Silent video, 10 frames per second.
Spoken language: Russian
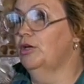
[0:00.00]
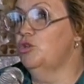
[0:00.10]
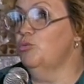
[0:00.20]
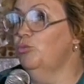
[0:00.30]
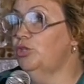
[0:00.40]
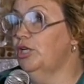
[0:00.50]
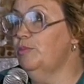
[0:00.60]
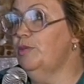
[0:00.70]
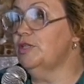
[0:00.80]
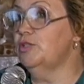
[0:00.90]
К чему это
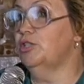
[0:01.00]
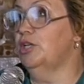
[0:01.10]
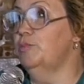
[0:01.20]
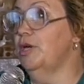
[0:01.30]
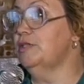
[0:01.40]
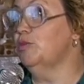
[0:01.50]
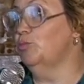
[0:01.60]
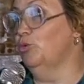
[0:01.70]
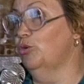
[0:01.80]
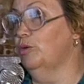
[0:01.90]
обязывает? Это обязывает к
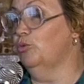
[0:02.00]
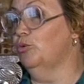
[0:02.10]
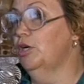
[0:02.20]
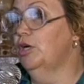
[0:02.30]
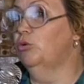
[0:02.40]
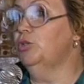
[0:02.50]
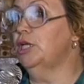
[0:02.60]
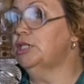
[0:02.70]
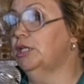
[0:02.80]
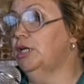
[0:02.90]
многому. У
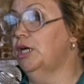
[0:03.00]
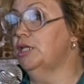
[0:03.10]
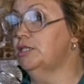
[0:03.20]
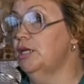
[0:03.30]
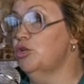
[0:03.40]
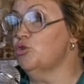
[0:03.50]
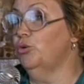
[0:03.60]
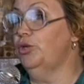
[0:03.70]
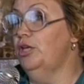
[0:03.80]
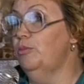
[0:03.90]
нас такая цель, что
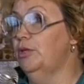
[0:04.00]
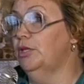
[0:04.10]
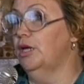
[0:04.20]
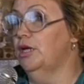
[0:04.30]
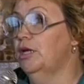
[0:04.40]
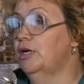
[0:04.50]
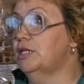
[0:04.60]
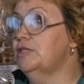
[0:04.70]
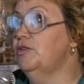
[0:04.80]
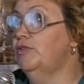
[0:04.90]
именно
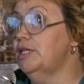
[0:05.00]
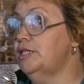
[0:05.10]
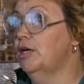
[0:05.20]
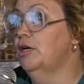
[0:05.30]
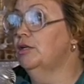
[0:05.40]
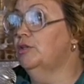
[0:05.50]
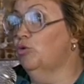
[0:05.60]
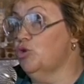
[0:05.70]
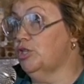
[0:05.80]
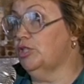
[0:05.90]
развивать
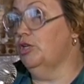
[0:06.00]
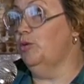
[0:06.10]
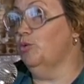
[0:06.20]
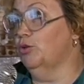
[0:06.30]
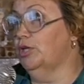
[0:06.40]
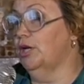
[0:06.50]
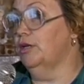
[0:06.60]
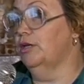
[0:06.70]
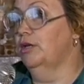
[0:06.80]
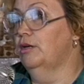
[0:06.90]
творческий ребенка,
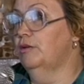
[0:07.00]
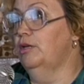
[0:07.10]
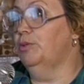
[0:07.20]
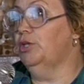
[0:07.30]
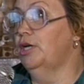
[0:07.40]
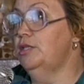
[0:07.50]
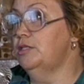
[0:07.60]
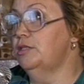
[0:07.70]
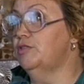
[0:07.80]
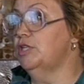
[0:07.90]
и
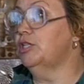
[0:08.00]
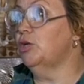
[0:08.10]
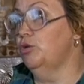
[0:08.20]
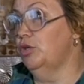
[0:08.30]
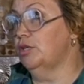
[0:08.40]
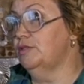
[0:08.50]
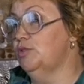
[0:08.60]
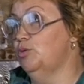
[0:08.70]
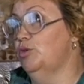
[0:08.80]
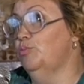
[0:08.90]
подходить всесторонне к
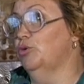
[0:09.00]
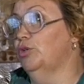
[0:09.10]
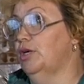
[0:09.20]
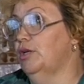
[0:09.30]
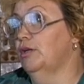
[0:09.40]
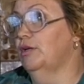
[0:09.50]
развитию ребенка. Такая